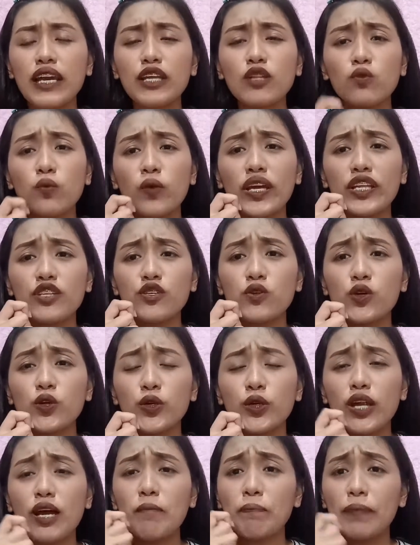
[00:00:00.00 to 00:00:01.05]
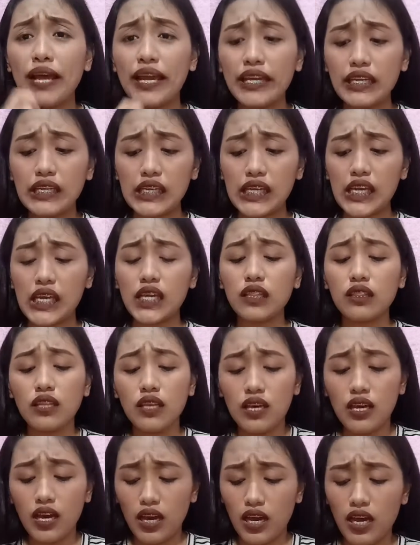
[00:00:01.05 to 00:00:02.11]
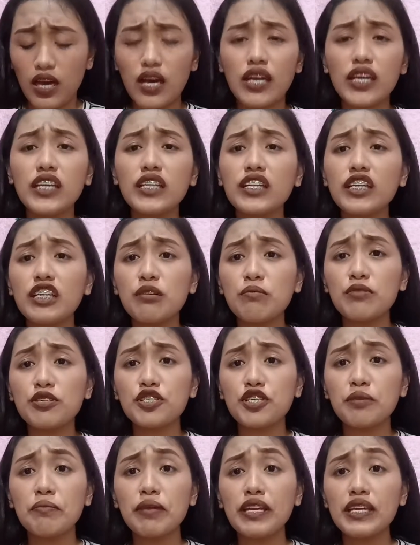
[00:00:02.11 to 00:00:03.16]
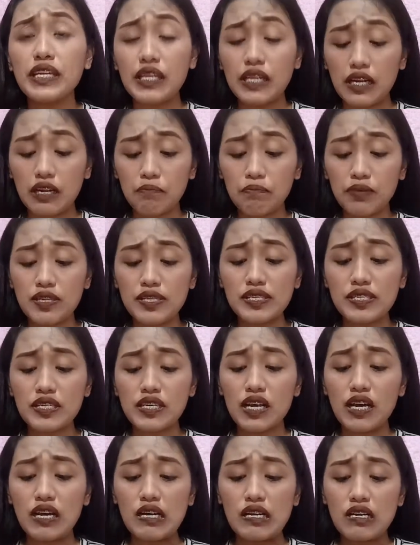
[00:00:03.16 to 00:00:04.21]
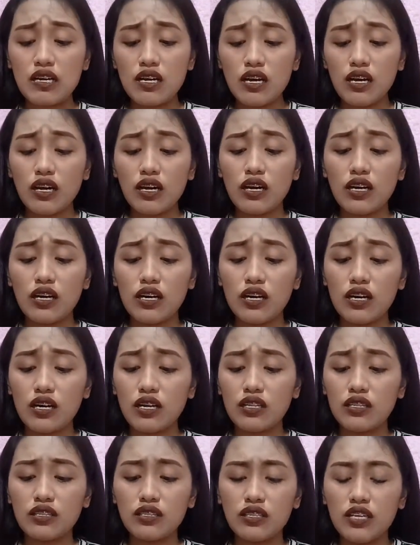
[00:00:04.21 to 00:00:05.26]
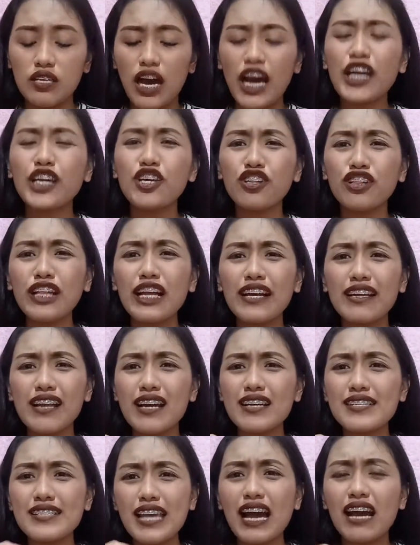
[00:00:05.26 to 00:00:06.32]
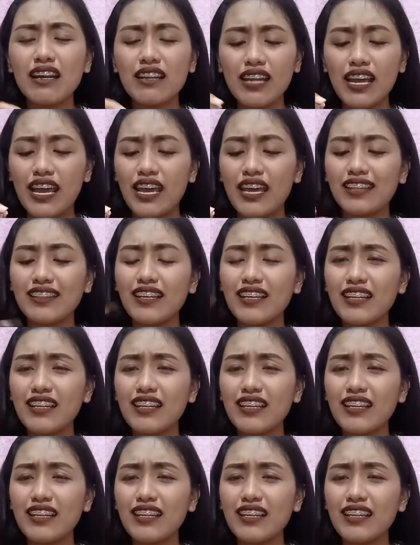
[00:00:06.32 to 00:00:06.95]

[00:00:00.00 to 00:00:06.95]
And when you're applying it, uh, hindi naman siya mahirap kasi nga, uh, ang cute lang niya kasi ang leet.